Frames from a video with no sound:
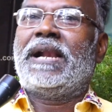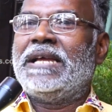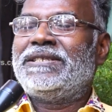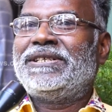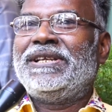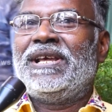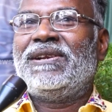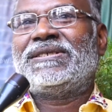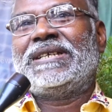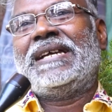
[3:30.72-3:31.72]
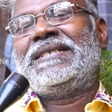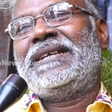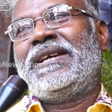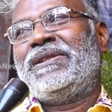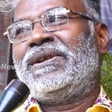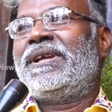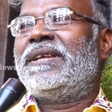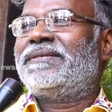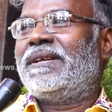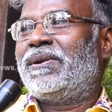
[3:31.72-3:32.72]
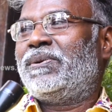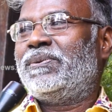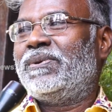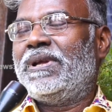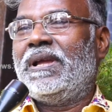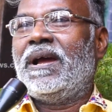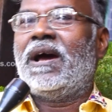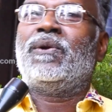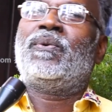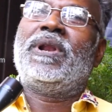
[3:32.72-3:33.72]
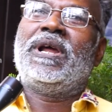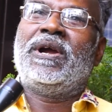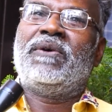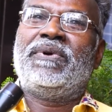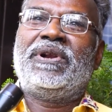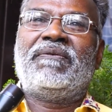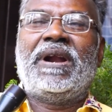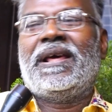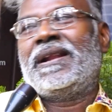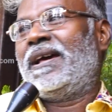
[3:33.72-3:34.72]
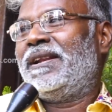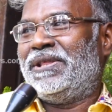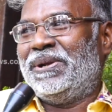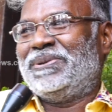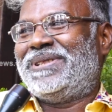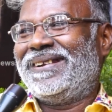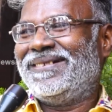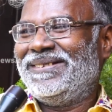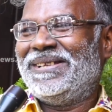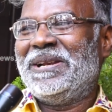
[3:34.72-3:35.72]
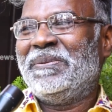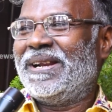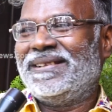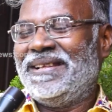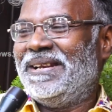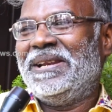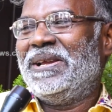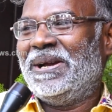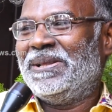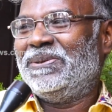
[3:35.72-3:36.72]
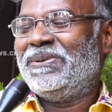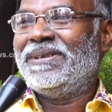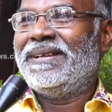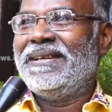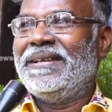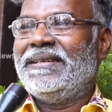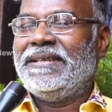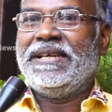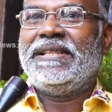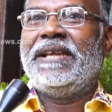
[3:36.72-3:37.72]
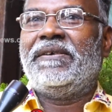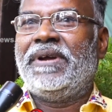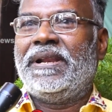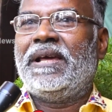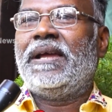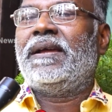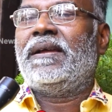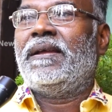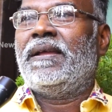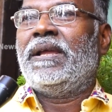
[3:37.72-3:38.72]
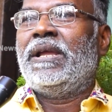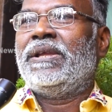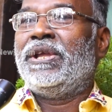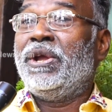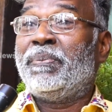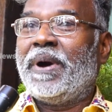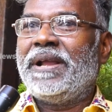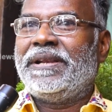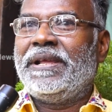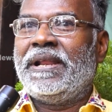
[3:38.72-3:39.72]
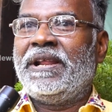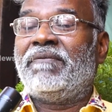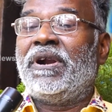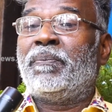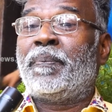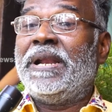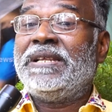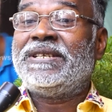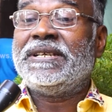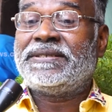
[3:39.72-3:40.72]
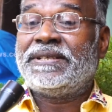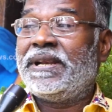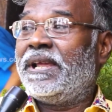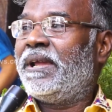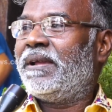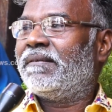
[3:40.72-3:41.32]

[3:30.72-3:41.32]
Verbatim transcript: రాజకీయాల్లో సహజంగా ఎదురుకిస్తారు అనుకూలంగా ఉంటే వాళ్ళు వెనకాలే జరుగుతారు ఇవన్నీ మనకు తెలియనివి కాదు ఏది ఏమైనా ఏ పార్టీ అనే వాళ్ళు పని చేస్తేనే